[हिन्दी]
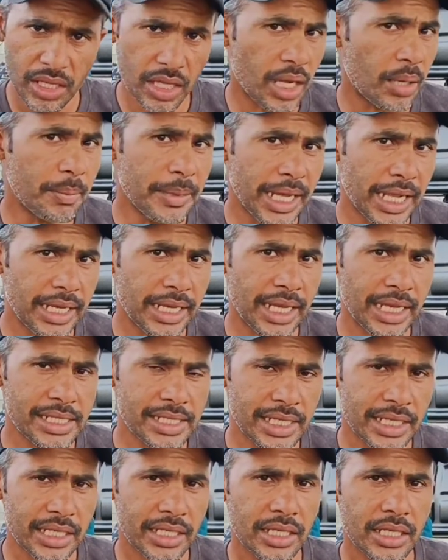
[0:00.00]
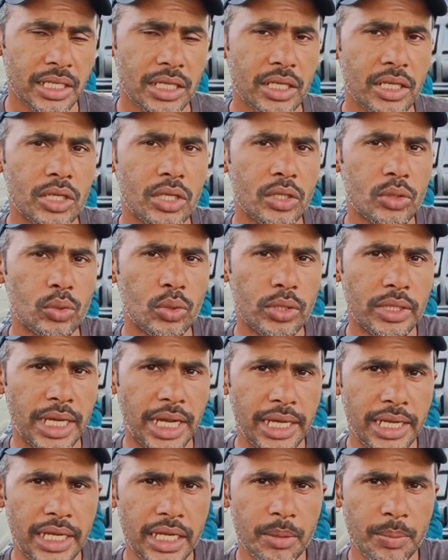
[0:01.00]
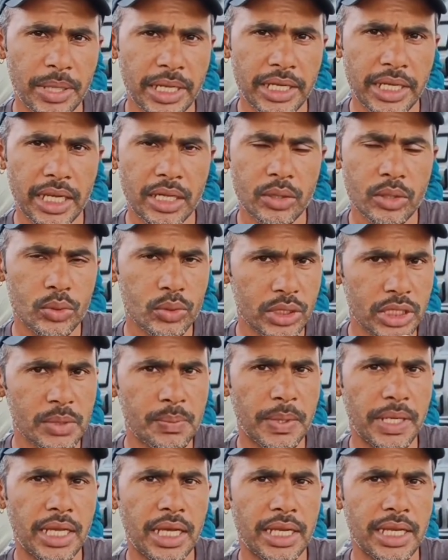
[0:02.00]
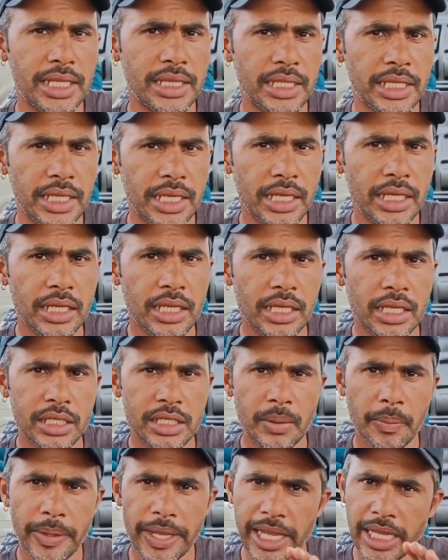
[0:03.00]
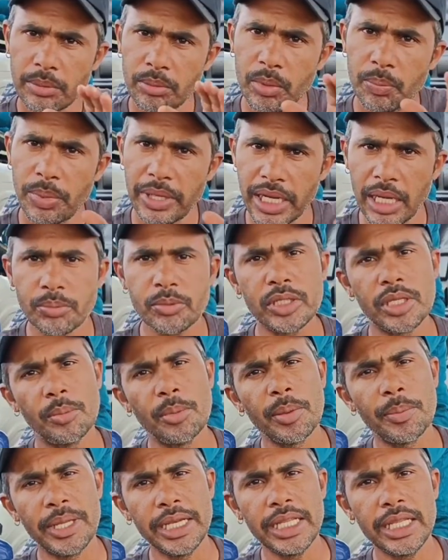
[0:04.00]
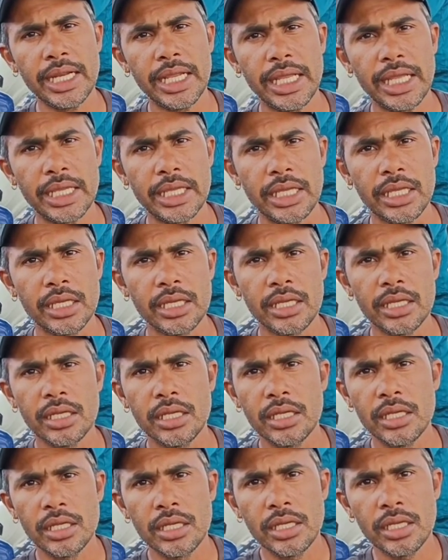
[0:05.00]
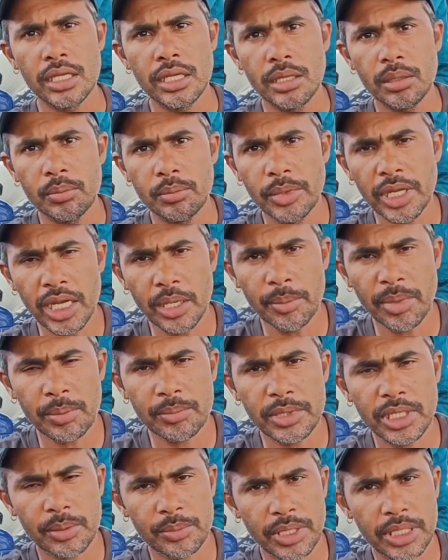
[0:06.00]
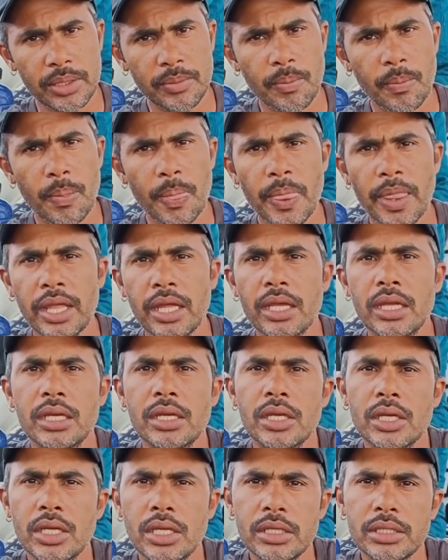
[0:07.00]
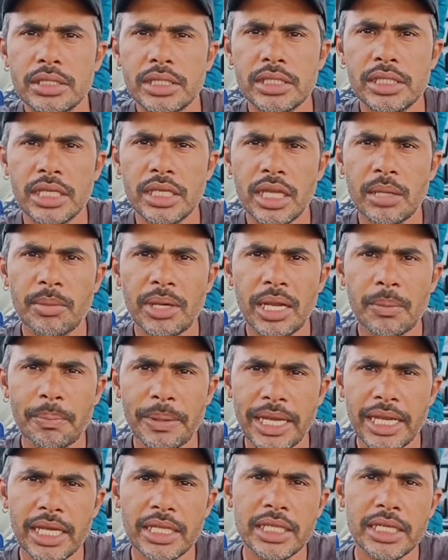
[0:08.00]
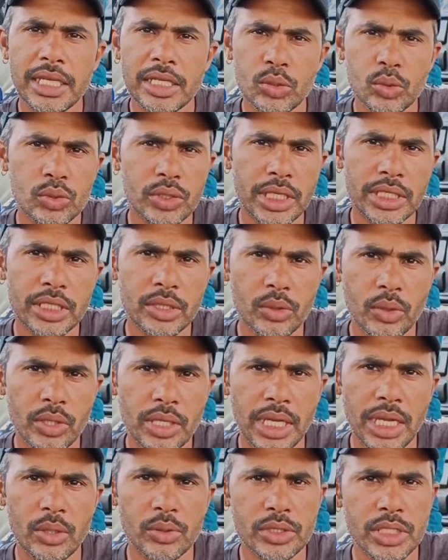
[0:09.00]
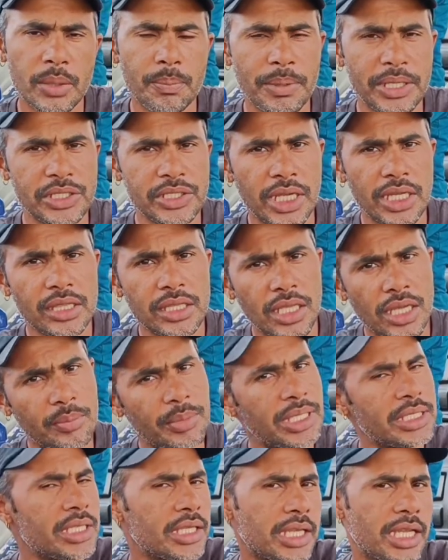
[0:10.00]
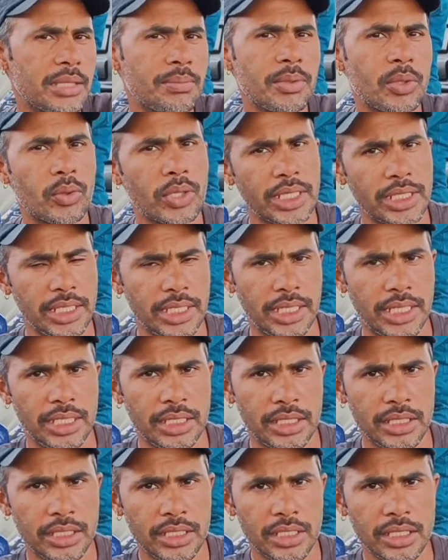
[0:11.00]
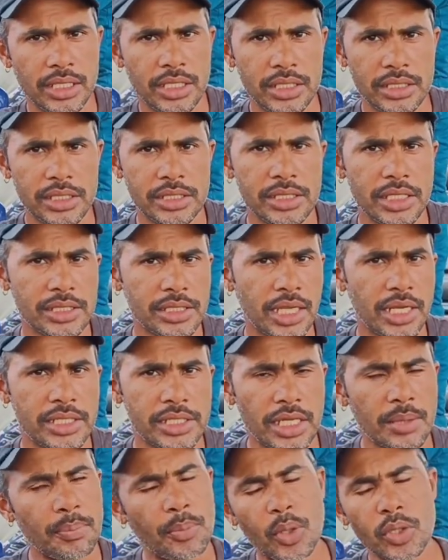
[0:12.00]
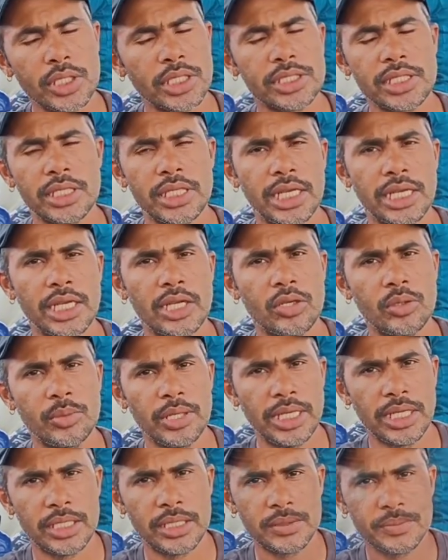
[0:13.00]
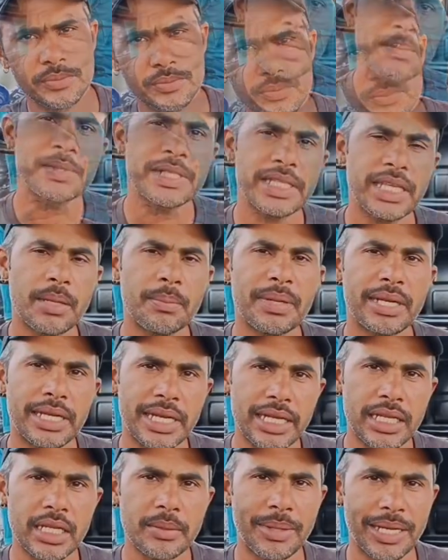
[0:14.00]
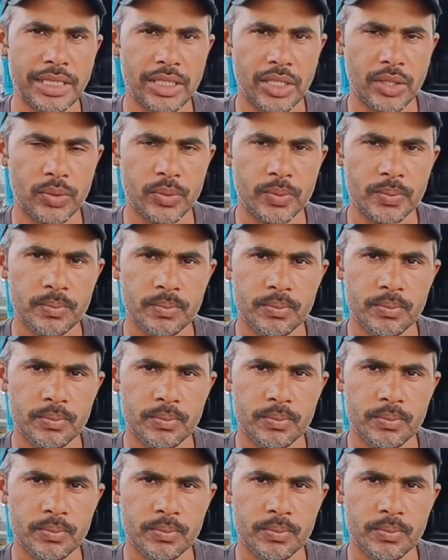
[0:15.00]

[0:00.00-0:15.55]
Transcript: कब डालना है इसे तो डालने की प्रक्रिया कुछ इस प्रकार रहती है कि अब खेत में पर्याप्त नमी बनी रहेगी मिनिमम नमी जैसे कि हमारा पहला दिन या दूसरा दिन हो गया उसके पश्चात हमें इसे खेत में उड़ा देना है जिससे इसका रिजल्ट बहुत अच्छा देखने को मिलेगा अब मैं आपसे यहीं पर रेट की बात करूं